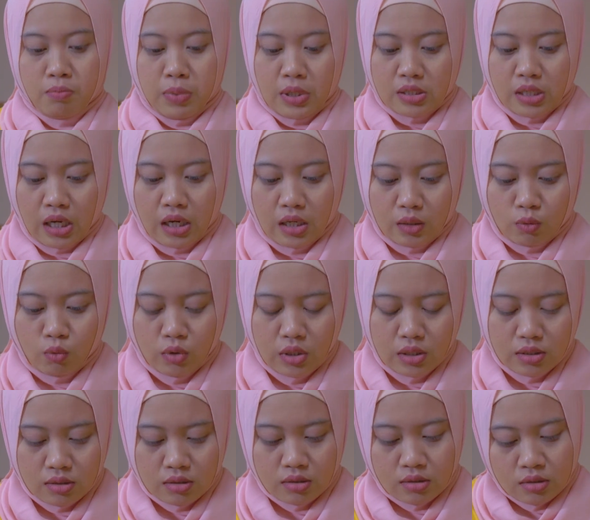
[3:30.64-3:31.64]
Pas saya
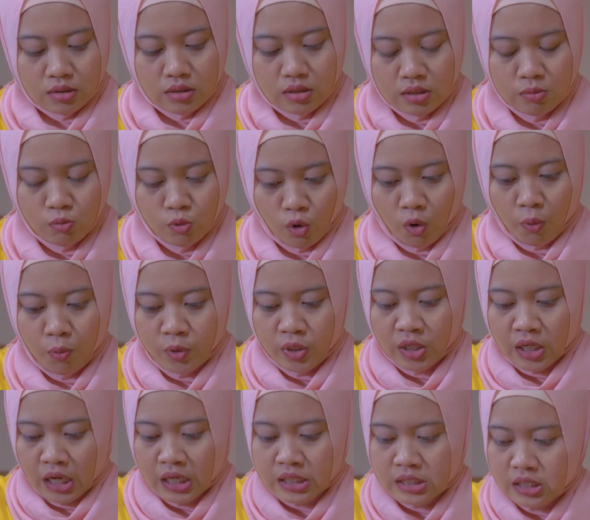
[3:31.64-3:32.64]
tulis, ilmu
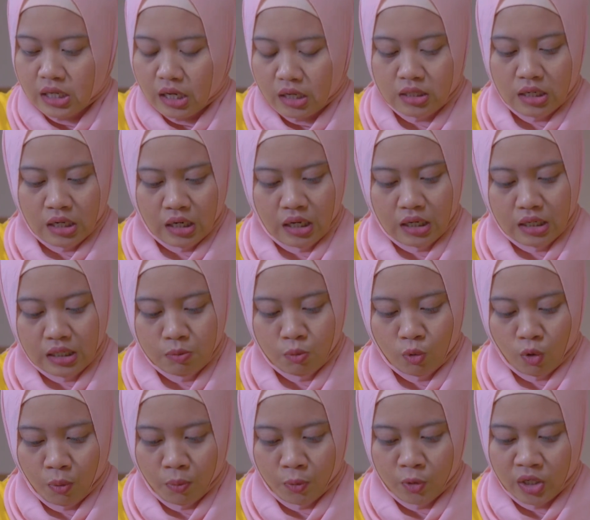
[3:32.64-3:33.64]
komunikasi adalah
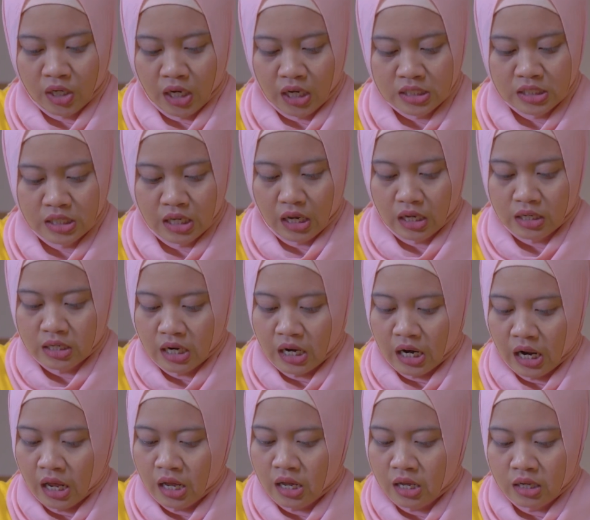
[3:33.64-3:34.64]
ilmu komunikasi
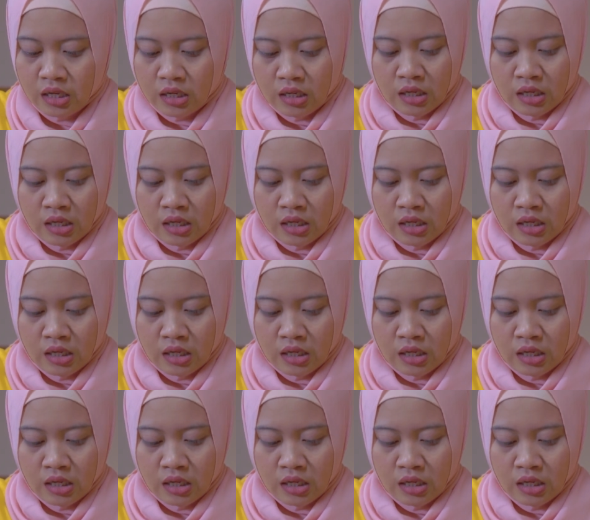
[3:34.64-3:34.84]
adalah